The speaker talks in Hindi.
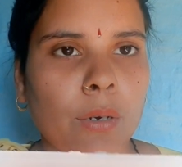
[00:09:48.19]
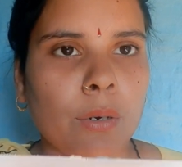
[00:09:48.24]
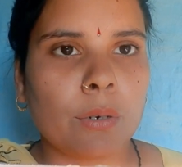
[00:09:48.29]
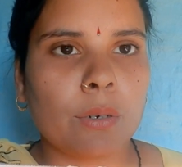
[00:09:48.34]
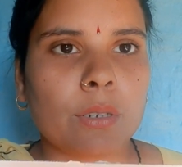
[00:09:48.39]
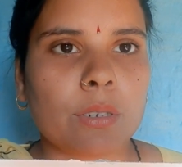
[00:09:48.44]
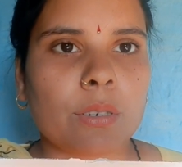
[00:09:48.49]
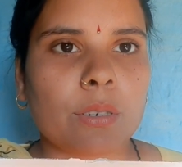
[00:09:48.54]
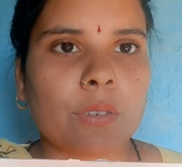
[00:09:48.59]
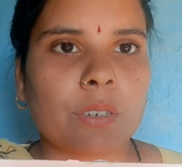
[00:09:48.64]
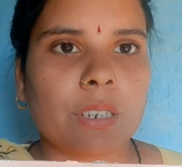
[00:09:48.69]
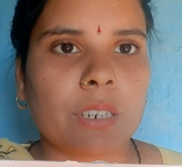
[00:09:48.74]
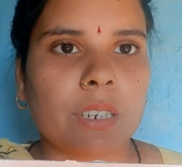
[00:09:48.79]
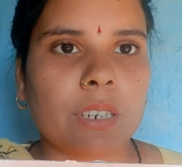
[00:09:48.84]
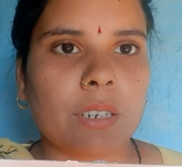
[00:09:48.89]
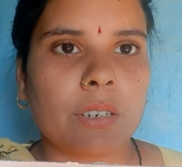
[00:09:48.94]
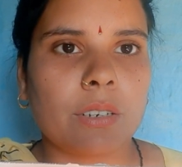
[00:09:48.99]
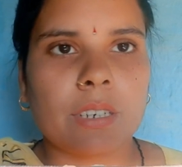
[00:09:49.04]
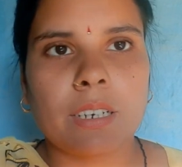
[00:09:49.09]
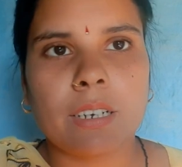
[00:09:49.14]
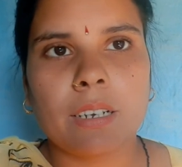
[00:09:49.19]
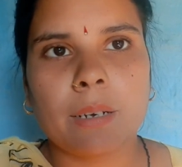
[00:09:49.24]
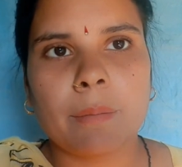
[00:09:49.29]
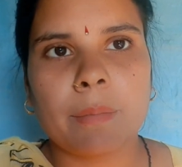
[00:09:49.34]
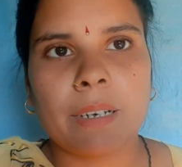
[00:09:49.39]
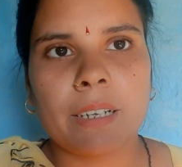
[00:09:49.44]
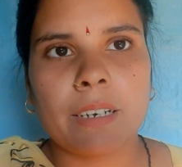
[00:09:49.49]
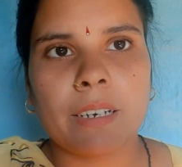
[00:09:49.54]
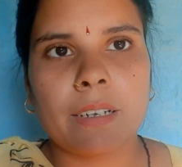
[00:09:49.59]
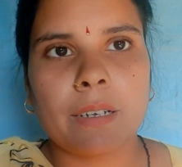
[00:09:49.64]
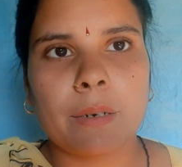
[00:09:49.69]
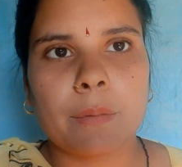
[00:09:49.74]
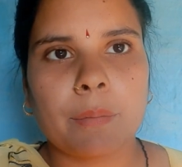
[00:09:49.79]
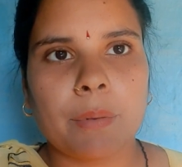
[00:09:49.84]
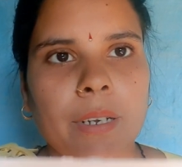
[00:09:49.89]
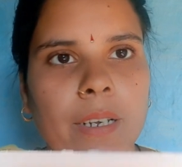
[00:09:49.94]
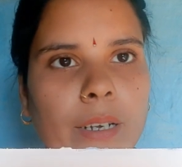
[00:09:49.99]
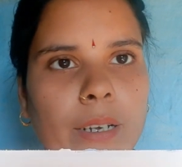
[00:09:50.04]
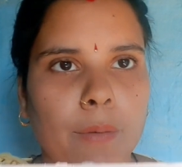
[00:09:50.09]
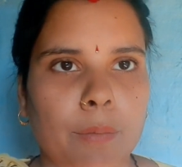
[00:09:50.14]
हो चुकी है और ये हमारे घर पे
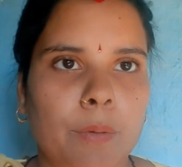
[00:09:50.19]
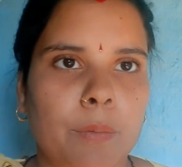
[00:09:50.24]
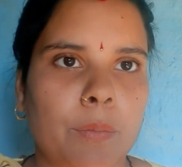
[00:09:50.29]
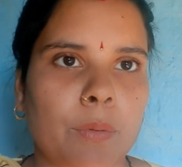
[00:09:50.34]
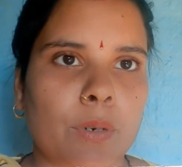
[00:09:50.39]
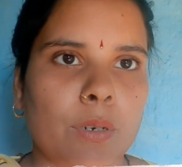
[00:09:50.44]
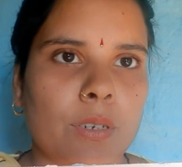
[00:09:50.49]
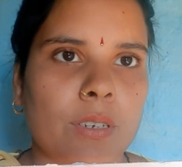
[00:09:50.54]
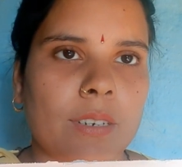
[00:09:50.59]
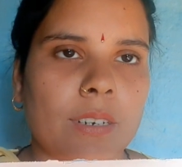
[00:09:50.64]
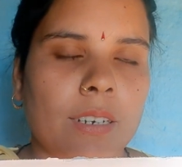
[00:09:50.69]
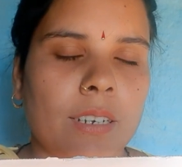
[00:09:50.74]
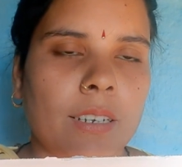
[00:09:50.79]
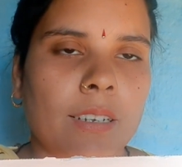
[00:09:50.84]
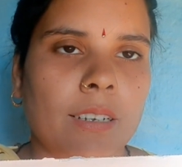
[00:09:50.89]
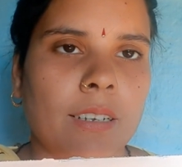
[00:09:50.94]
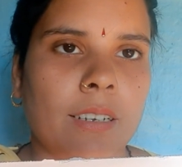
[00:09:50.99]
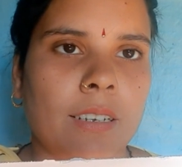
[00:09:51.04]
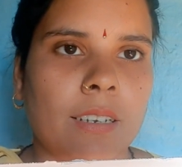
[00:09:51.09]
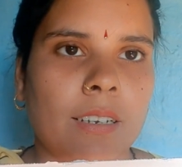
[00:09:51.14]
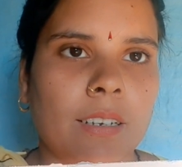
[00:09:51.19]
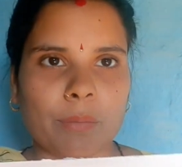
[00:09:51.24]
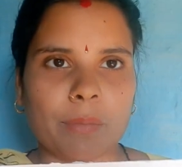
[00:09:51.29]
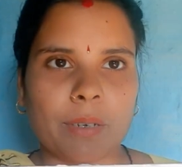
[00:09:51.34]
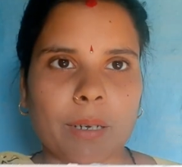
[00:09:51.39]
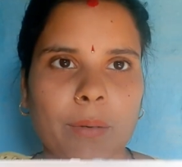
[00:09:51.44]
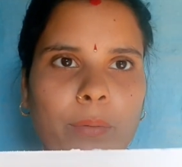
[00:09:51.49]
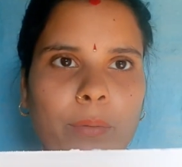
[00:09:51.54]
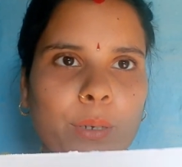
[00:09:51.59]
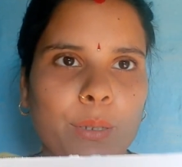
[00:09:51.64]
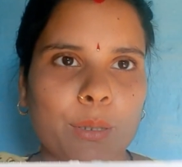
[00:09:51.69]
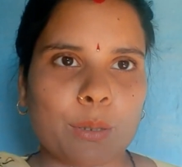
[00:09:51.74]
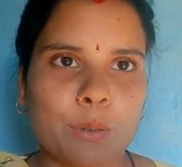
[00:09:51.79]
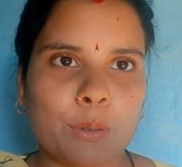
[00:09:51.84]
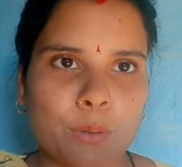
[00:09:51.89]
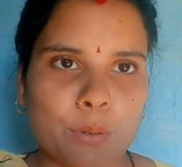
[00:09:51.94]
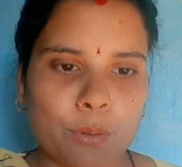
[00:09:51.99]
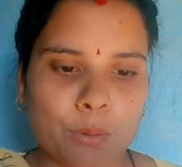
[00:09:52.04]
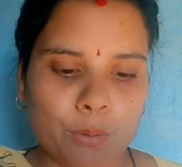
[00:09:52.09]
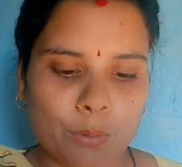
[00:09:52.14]
अब पहुंचा है तो मैं बहुत
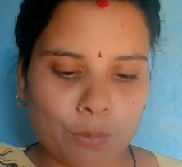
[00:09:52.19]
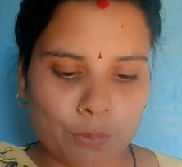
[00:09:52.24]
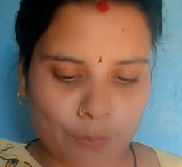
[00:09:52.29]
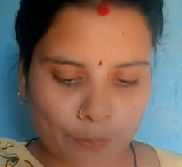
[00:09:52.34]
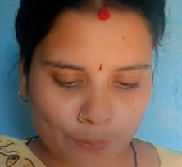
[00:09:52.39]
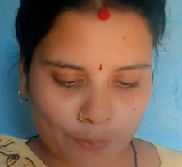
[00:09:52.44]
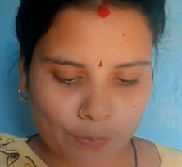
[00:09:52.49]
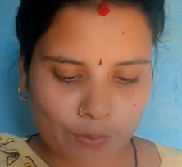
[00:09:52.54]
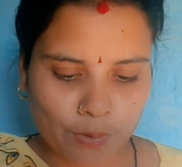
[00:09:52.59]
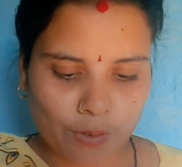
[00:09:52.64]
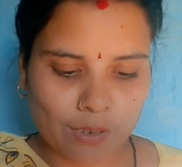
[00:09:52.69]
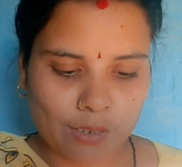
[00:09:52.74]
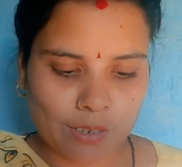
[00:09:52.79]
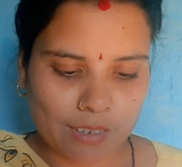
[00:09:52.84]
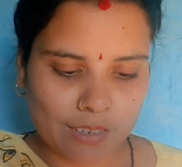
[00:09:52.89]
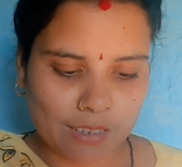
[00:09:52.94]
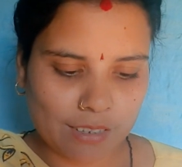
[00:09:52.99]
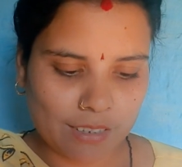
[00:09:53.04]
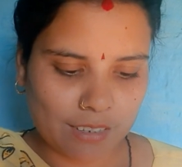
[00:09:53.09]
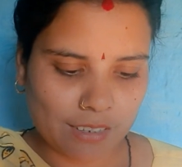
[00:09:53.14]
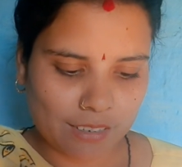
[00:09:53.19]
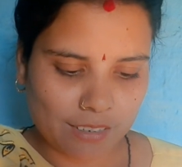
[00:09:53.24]
खुश हूँ और